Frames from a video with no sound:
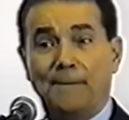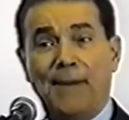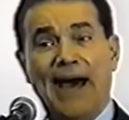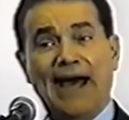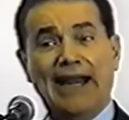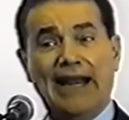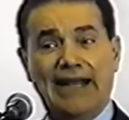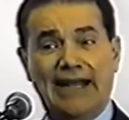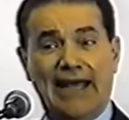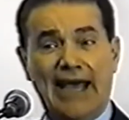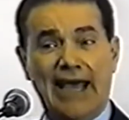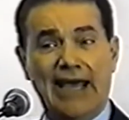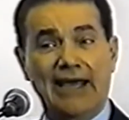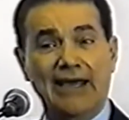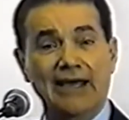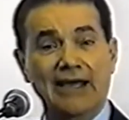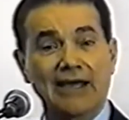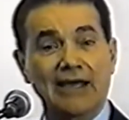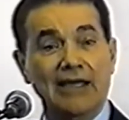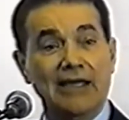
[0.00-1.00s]
Para
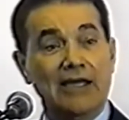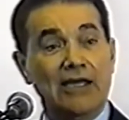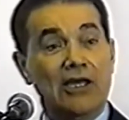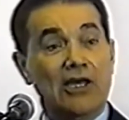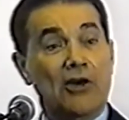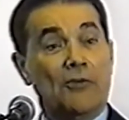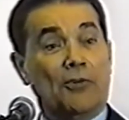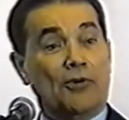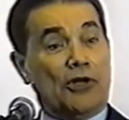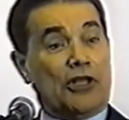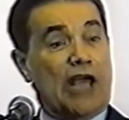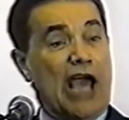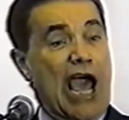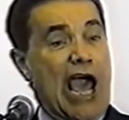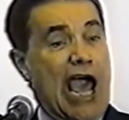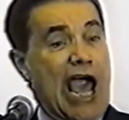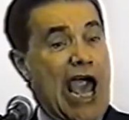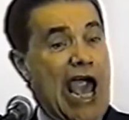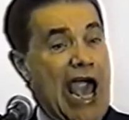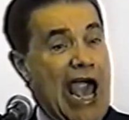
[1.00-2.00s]
quê? Porque
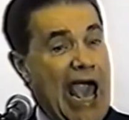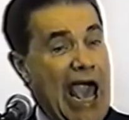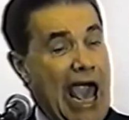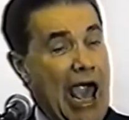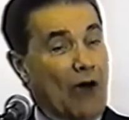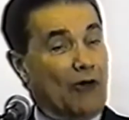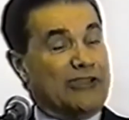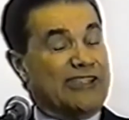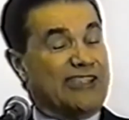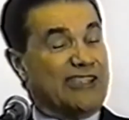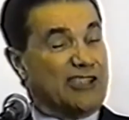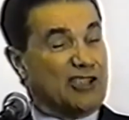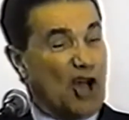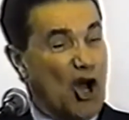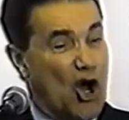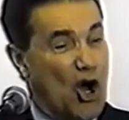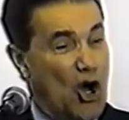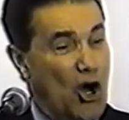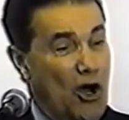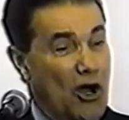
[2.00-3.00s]
eu
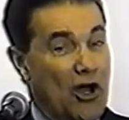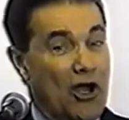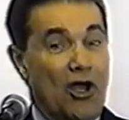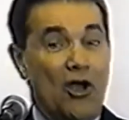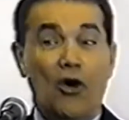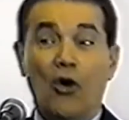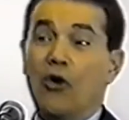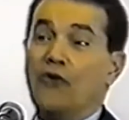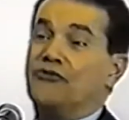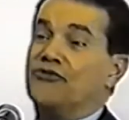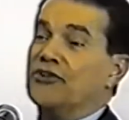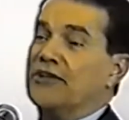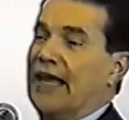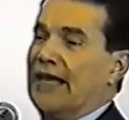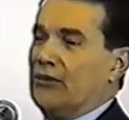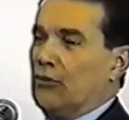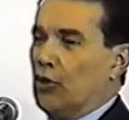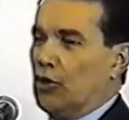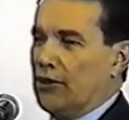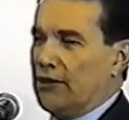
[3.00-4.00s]
sou o
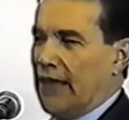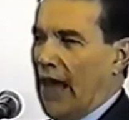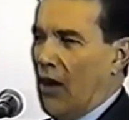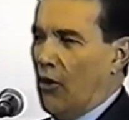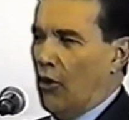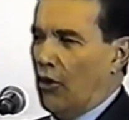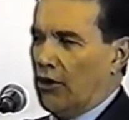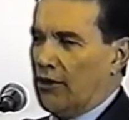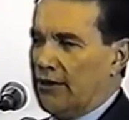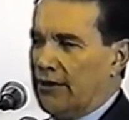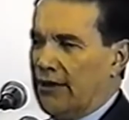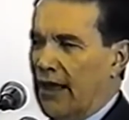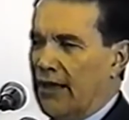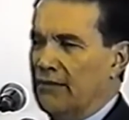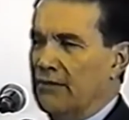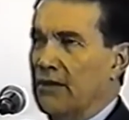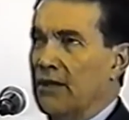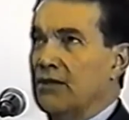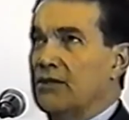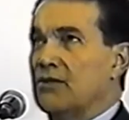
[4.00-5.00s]
fundador da
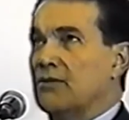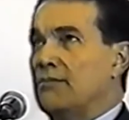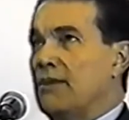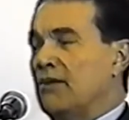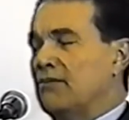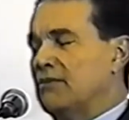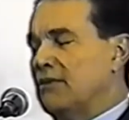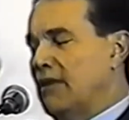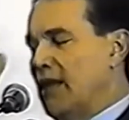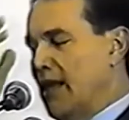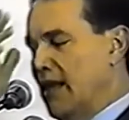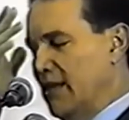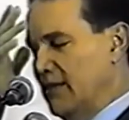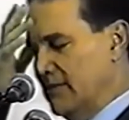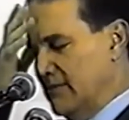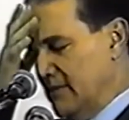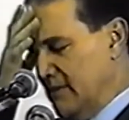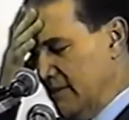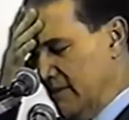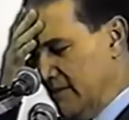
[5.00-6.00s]
ordem. Eu digo: Meu
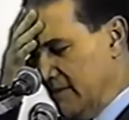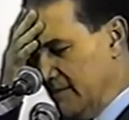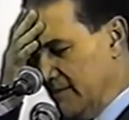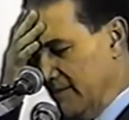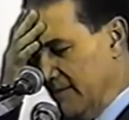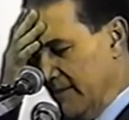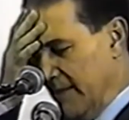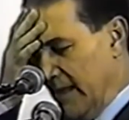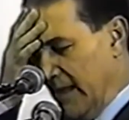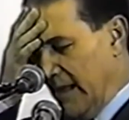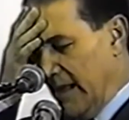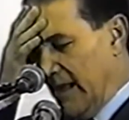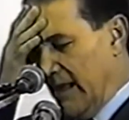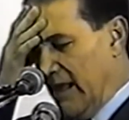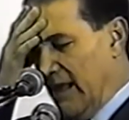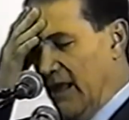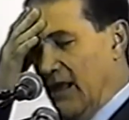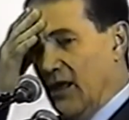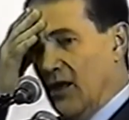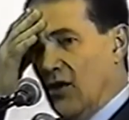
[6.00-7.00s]
Deus,
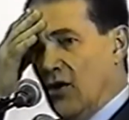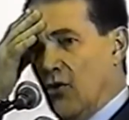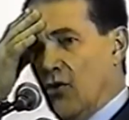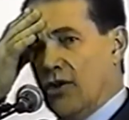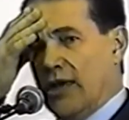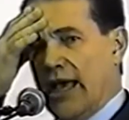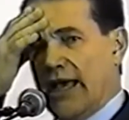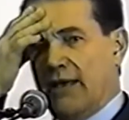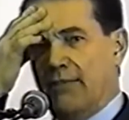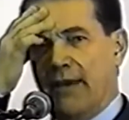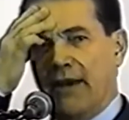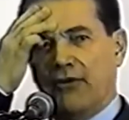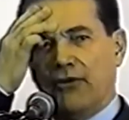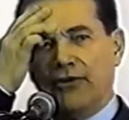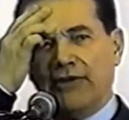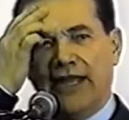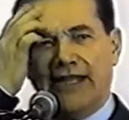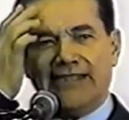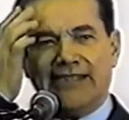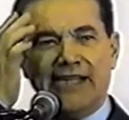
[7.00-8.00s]
o que é que me
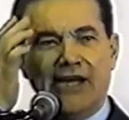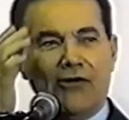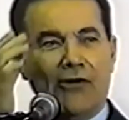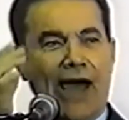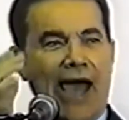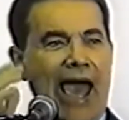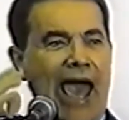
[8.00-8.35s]
aconteceu?